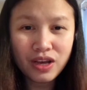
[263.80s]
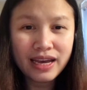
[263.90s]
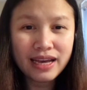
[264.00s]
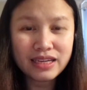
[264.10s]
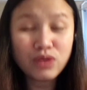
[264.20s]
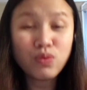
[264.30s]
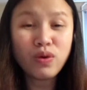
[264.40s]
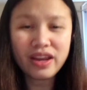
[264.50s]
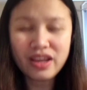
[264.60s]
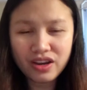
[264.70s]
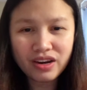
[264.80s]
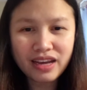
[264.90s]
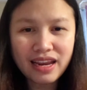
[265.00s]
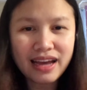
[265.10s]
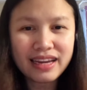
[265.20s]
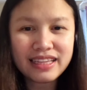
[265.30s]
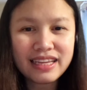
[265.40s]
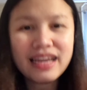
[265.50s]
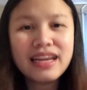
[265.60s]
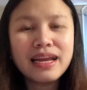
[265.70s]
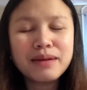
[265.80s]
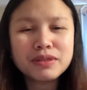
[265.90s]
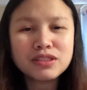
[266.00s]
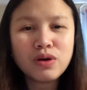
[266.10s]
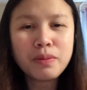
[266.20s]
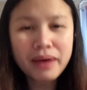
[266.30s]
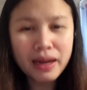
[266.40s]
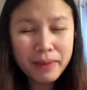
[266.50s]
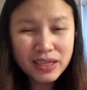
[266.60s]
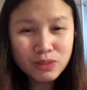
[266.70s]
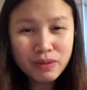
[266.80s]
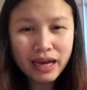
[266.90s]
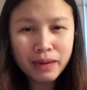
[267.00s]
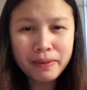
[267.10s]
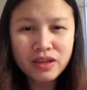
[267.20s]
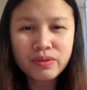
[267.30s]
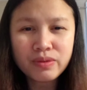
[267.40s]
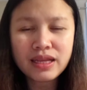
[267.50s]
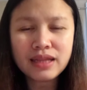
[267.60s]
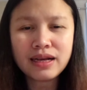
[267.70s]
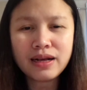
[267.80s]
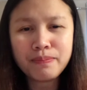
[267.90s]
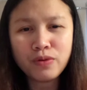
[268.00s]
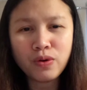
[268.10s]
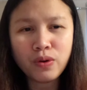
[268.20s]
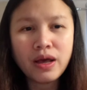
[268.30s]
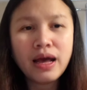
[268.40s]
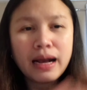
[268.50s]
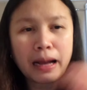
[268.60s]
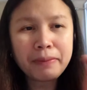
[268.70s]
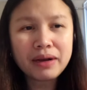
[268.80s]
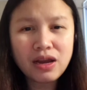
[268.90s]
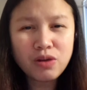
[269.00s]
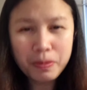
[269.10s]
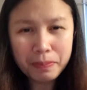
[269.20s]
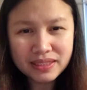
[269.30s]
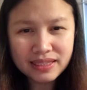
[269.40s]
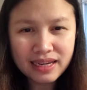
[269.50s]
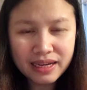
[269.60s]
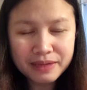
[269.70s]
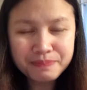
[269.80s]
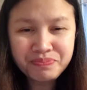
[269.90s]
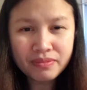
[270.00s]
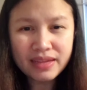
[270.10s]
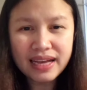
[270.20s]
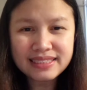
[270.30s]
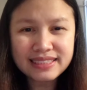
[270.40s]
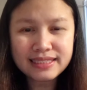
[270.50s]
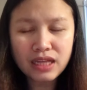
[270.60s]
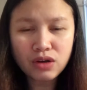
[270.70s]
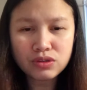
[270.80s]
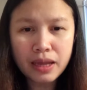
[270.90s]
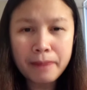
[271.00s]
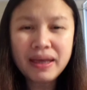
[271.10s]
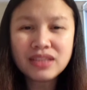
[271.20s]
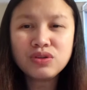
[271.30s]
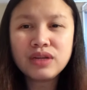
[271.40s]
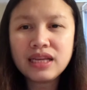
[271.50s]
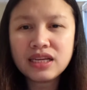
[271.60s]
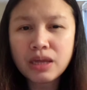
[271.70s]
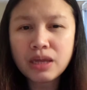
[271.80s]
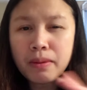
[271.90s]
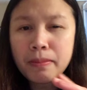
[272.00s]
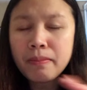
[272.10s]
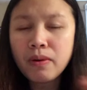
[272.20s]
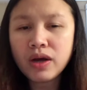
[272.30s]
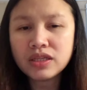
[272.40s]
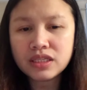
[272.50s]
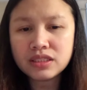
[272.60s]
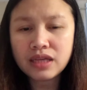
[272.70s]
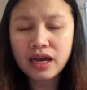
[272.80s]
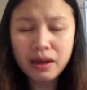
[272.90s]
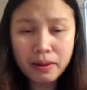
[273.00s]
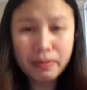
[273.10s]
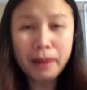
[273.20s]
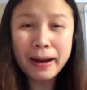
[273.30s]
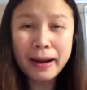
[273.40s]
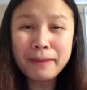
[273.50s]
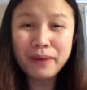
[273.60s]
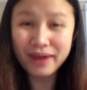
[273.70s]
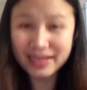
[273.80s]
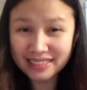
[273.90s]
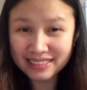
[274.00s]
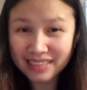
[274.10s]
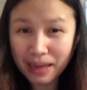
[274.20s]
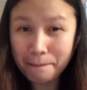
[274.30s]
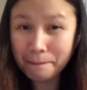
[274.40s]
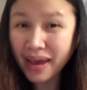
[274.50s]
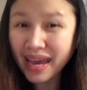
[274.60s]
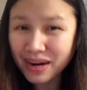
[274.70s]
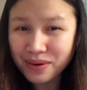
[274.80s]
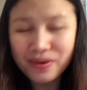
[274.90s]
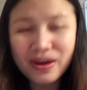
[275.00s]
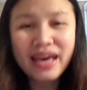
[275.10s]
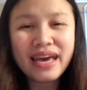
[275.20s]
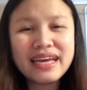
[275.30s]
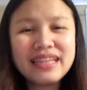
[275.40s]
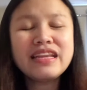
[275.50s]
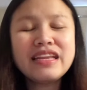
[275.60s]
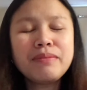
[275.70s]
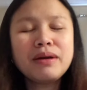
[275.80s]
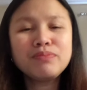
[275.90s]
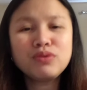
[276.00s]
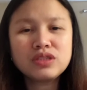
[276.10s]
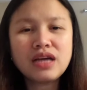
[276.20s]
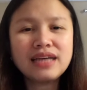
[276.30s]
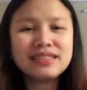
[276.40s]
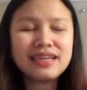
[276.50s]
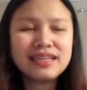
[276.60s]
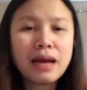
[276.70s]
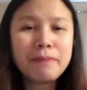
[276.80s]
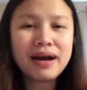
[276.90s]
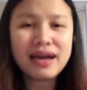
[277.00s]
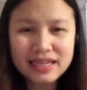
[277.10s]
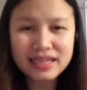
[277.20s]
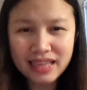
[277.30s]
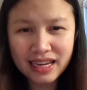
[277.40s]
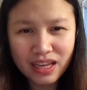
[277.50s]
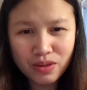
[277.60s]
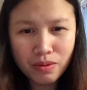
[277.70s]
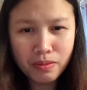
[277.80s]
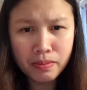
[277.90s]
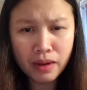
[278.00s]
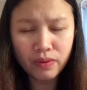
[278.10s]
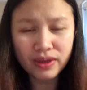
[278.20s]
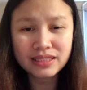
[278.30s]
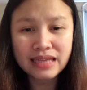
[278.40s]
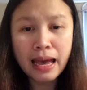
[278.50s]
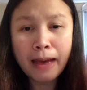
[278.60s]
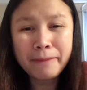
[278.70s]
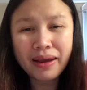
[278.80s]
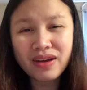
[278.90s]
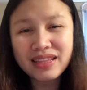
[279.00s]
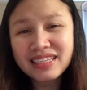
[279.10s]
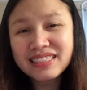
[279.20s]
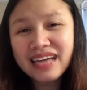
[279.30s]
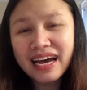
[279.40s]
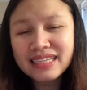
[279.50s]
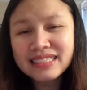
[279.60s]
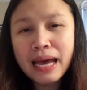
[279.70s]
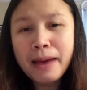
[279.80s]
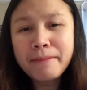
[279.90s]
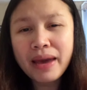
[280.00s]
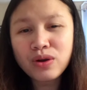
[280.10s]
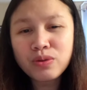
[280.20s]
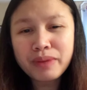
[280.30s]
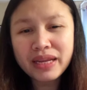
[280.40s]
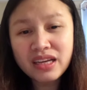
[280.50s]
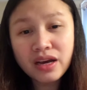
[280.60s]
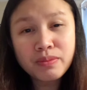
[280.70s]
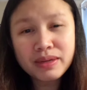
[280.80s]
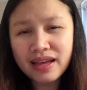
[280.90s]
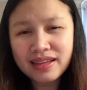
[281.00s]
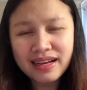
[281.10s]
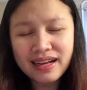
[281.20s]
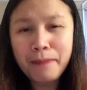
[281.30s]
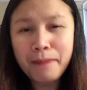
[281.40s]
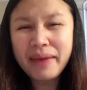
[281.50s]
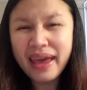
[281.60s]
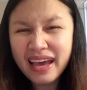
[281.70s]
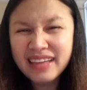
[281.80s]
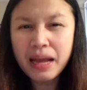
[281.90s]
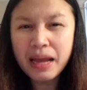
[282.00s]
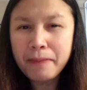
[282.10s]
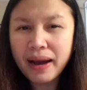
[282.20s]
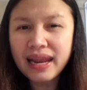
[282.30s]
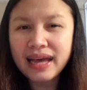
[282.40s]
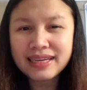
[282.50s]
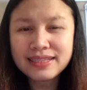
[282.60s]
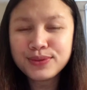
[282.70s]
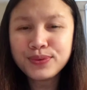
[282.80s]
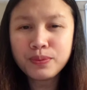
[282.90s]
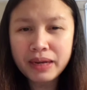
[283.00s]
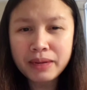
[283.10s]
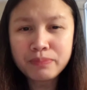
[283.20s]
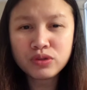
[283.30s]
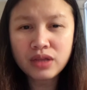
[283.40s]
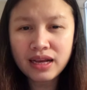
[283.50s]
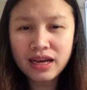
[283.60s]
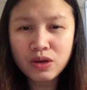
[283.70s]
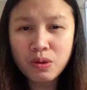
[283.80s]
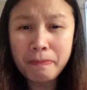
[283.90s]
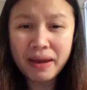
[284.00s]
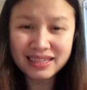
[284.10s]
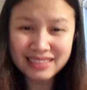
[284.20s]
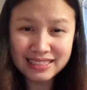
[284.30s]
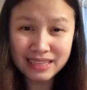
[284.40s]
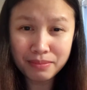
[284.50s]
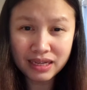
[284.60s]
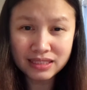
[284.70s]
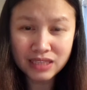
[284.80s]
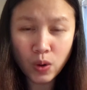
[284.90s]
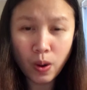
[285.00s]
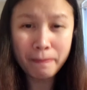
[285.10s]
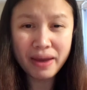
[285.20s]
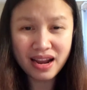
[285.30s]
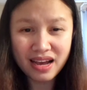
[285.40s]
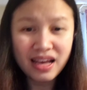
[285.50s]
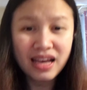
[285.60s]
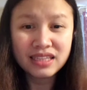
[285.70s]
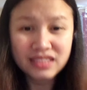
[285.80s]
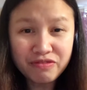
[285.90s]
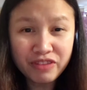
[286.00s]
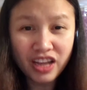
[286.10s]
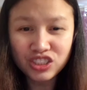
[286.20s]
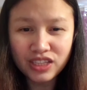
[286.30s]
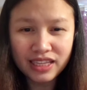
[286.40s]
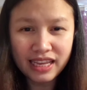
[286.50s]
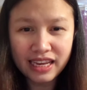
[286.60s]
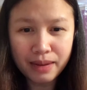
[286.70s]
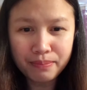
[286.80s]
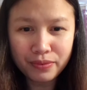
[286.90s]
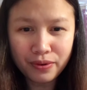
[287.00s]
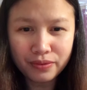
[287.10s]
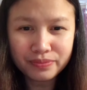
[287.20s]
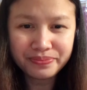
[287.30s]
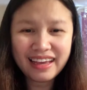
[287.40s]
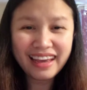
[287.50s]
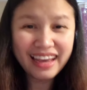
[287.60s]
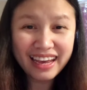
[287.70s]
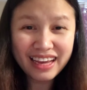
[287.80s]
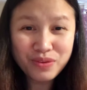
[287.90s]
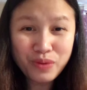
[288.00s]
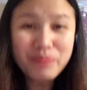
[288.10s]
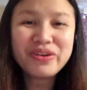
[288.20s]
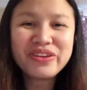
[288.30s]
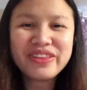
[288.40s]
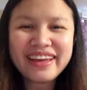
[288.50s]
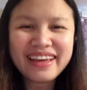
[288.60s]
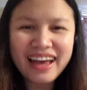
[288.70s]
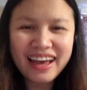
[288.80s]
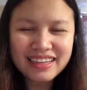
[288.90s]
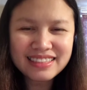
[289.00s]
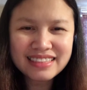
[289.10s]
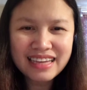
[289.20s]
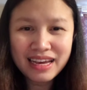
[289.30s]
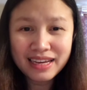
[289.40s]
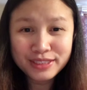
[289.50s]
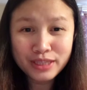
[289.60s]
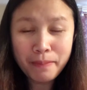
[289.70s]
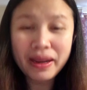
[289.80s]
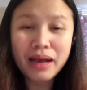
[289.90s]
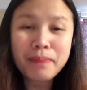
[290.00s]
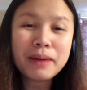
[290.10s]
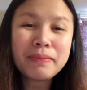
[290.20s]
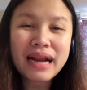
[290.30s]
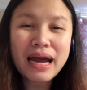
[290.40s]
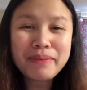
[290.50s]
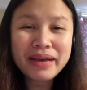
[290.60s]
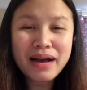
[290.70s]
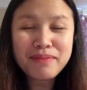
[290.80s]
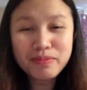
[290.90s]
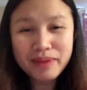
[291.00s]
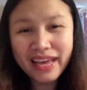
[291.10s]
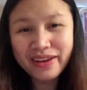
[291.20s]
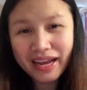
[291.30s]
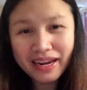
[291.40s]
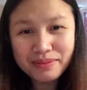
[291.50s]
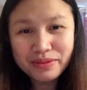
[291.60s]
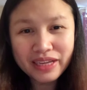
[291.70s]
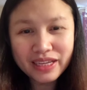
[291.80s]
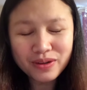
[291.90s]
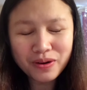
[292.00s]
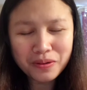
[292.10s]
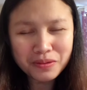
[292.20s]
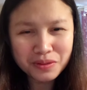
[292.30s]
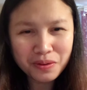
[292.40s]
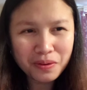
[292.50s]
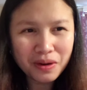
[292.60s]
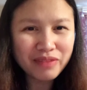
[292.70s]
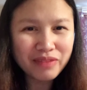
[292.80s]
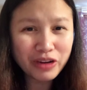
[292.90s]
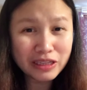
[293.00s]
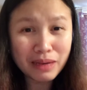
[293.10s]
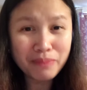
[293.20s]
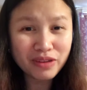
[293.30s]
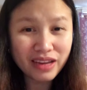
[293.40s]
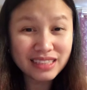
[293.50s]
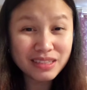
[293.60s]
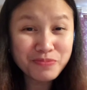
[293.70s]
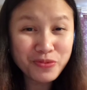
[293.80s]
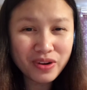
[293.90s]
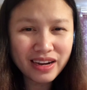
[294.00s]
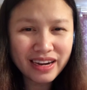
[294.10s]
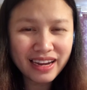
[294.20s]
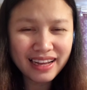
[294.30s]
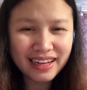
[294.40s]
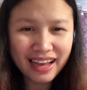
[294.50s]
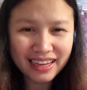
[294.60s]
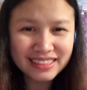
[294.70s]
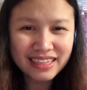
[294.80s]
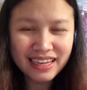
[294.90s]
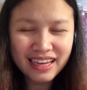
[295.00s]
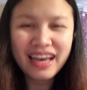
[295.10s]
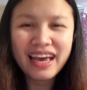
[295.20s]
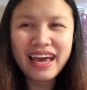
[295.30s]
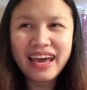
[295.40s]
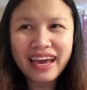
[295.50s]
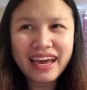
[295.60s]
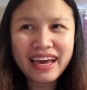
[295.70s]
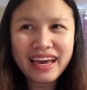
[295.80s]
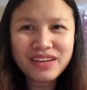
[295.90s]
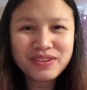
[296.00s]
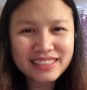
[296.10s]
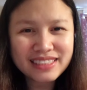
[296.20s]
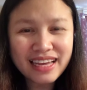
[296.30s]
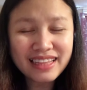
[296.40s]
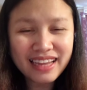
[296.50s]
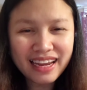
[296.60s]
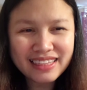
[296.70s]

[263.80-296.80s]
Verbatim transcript: in one year, kailangan hindi ka lalagpas doon para medyo malaki pa rin yung matatanggap mo. Kapag ka lumagpas ka ng uh, ah, 60,000, medyo liliit siya, mababawasan siya, uh, ah, mababawasan siya, pero hindi naman po siya as in napakalaki talaga yung mababawas. Pero at least guys, meron pa rin kayong matatanggap and napakalaking tulong pa rin po talaga yon para sa isang mag-asawa para sa financial income po. And one more thing guys, syempre kapag marami nga po pala yung anak mo dito, so like for example, nakasampu kang anak guys, eh, yung 600,